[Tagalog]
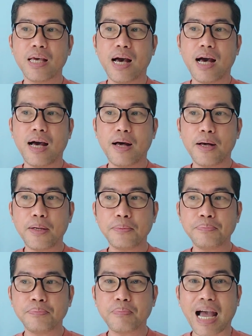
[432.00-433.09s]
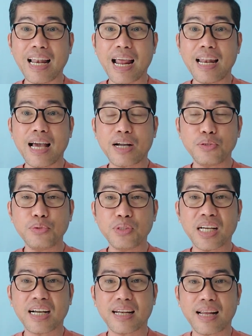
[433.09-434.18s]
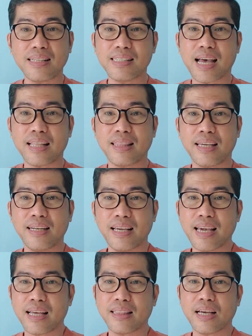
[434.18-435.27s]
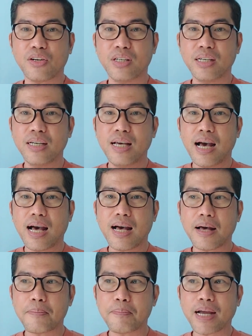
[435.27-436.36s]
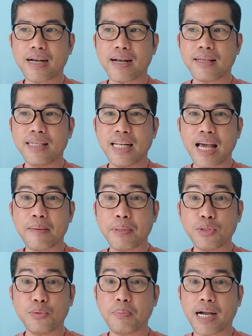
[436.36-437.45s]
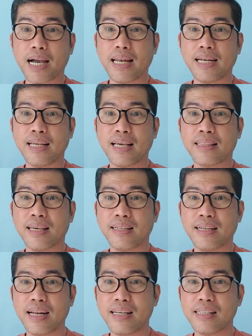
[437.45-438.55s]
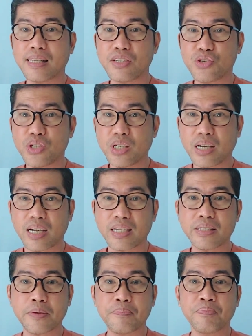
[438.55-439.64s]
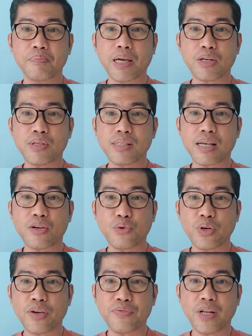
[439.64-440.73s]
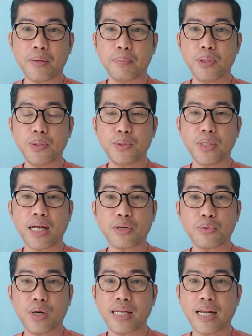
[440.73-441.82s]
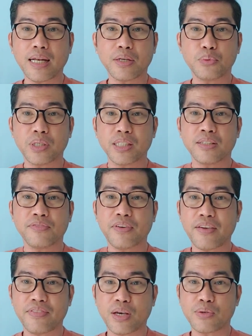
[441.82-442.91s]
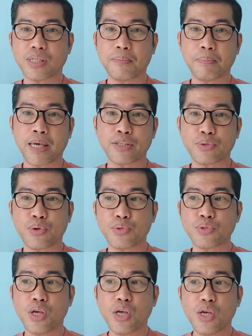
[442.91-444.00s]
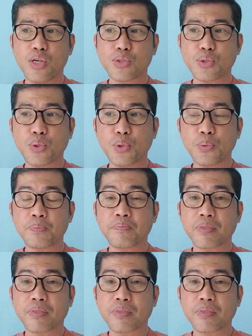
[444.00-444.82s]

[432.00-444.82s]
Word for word: um maalala ko nung nakaraan si Ate Edna yata or uh, parang ginamit yung pangalan ni Ate Edna ng isang GCash merong isang OFW na nakuhanan ng worth 5,000 pesos so